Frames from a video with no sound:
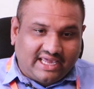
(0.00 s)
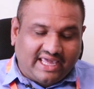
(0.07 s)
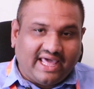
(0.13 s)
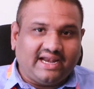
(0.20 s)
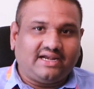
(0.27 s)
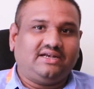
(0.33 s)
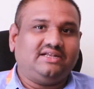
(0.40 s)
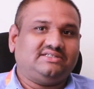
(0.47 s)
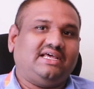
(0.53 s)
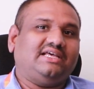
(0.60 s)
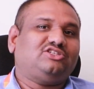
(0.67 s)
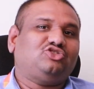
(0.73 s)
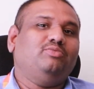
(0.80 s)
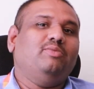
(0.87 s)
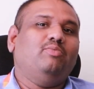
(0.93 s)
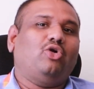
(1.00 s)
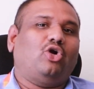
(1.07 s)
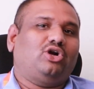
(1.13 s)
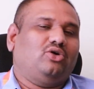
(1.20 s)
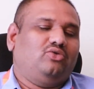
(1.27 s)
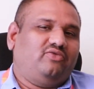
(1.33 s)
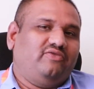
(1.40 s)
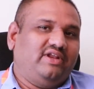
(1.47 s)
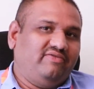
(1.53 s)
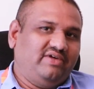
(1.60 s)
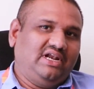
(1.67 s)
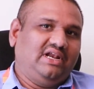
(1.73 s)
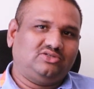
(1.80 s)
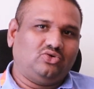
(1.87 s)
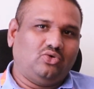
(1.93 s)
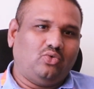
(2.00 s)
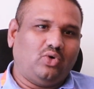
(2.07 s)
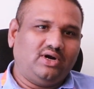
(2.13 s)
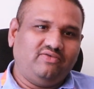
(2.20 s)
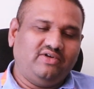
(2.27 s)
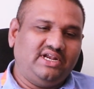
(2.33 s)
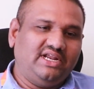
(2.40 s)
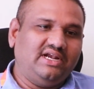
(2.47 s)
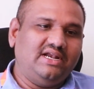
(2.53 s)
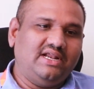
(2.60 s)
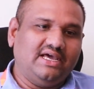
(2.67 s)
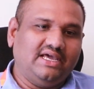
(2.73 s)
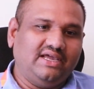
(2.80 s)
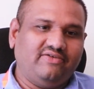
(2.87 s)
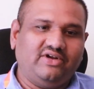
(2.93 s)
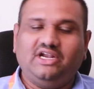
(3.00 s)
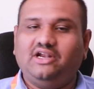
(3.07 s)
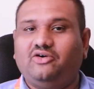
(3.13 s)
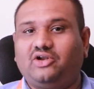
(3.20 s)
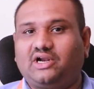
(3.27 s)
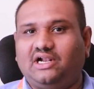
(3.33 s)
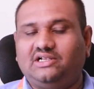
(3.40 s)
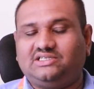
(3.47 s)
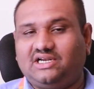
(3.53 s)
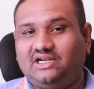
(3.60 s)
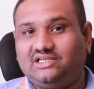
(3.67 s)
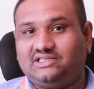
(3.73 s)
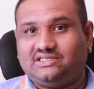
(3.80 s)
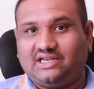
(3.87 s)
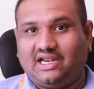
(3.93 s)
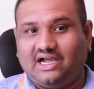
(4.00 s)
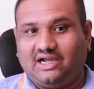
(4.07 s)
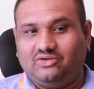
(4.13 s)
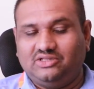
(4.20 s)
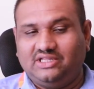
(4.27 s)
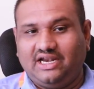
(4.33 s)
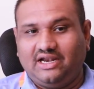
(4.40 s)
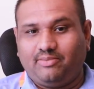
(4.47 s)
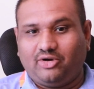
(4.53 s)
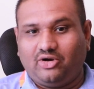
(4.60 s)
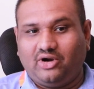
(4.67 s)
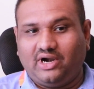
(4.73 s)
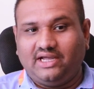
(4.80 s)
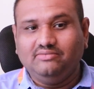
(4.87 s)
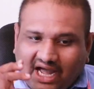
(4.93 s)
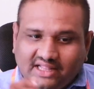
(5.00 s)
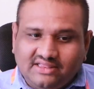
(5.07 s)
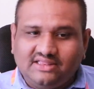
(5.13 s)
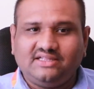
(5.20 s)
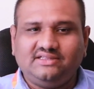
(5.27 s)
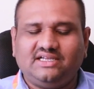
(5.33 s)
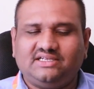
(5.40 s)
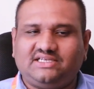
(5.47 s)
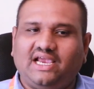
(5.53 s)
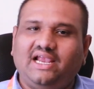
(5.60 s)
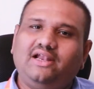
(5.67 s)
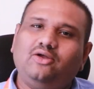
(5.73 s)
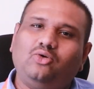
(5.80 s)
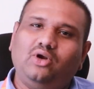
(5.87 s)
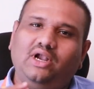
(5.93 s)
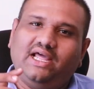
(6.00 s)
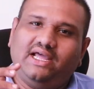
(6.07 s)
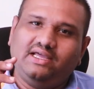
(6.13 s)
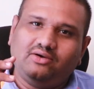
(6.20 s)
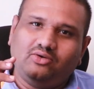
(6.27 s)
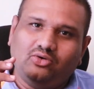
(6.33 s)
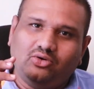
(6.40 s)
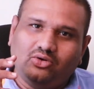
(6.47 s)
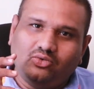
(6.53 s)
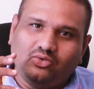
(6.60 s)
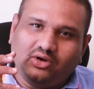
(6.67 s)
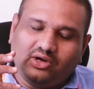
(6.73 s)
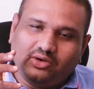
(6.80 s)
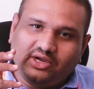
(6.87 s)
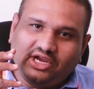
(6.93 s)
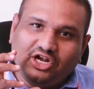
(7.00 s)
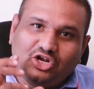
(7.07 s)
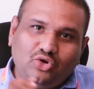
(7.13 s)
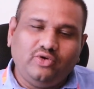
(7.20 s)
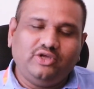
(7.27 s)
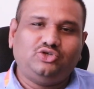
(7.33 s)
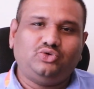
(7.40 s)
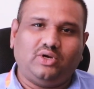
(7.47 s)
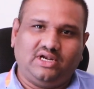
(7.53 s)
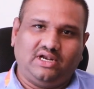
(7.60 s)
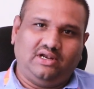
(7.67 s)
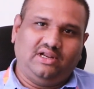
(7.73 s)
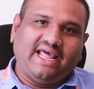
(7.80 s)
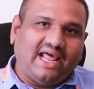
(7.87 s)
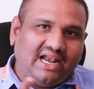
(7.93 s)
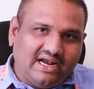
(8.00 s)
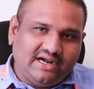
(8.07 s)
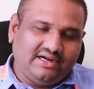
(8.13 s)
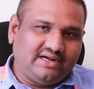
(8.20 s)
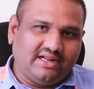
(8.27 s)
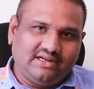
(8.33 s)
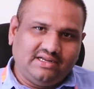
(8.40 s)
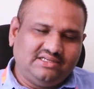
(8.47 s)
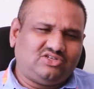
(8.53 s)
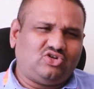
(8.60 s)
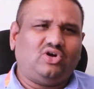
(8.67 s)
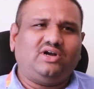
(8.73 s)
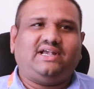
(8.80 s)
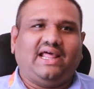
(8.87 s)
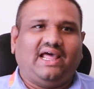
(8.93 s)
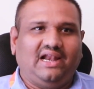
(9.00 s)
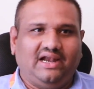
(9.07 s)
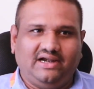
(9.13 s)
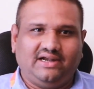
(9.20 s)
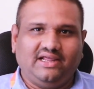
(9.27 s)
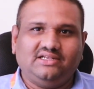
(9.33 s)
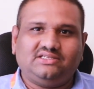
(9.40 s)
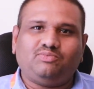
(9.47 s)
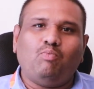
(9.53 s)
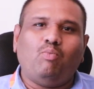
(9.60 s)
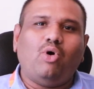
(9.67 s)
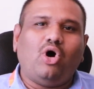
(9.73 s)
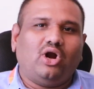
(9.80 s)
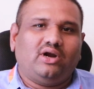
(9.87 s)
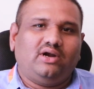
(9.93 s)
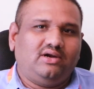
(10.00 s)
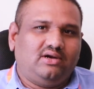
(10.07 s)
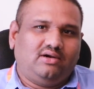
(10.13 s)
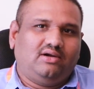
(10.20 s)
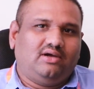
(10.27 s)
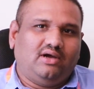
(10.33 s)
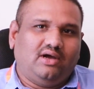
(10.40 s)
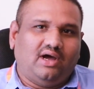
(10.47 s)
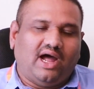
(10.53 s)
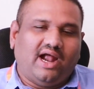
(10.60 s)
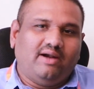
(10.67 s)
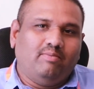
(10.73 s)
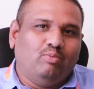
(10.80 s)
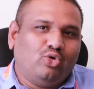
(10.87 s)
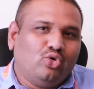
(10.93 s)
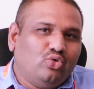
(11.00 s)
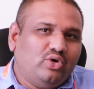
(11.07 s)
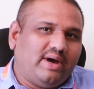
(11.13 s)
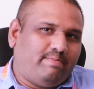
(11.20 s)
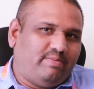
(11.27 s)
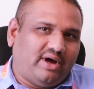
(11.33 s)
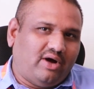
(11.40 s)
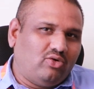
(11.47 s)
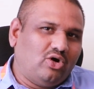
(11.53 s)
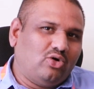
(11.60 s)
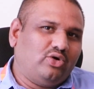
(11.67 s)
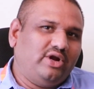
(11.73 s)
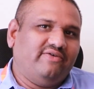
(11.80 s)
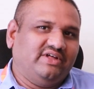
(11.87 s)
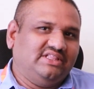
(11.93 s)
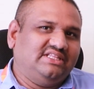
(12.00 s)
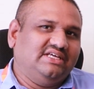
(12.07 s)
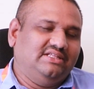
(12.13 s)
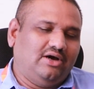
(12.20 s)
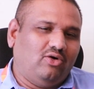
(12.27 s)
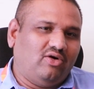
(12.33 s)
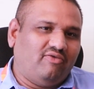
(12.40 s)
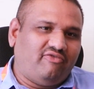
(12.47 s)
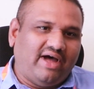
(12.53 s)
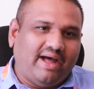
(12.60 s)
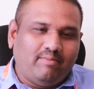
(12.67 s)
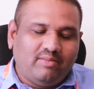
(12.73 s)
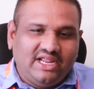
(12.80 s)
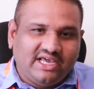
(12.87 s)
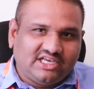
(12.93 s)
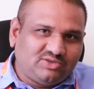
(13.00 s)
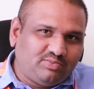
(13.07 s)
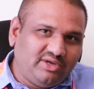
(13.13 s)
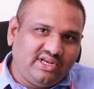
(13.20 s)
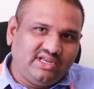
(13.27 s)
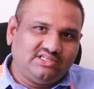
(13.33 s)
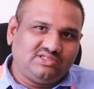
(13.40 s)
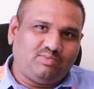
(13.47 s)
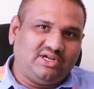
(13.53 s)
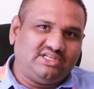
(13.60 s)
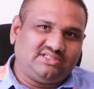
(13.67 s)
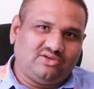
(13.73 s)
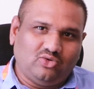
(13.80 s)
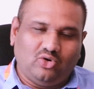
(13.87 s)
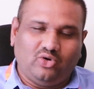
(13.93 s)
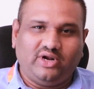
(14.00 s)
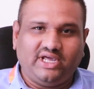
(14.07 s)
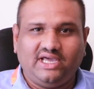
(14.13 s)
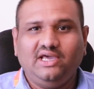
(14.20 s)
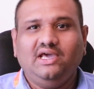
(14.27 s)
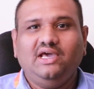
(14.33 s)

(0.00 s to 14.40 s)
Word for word: கேரக்டர்ஸ் ஹாஸ் டு பி ப்ராட் அவுட் வெரி வெல் ஸோ வாட் வி டிட் ஈவன் இன் அவர் கல்ச்சரல்ஸ் நாங்கள் வந்து என்ன பண்ணோம்னா அந்தந்த சைல்டுக்குள்ளே இண்டிவிஜுவல் டேலண்ட் டேலண்ட் இட்ஸ் நாட் டேலண்ட் இட்ஸ் பார்ன் அண்ட் ப்ரூட் அப் அவங்க கூட வந்தது அவங்க ஃபேமிலி எக்ஸ்பீரியன்ஸ் ப்ளஸ் அவங்களோட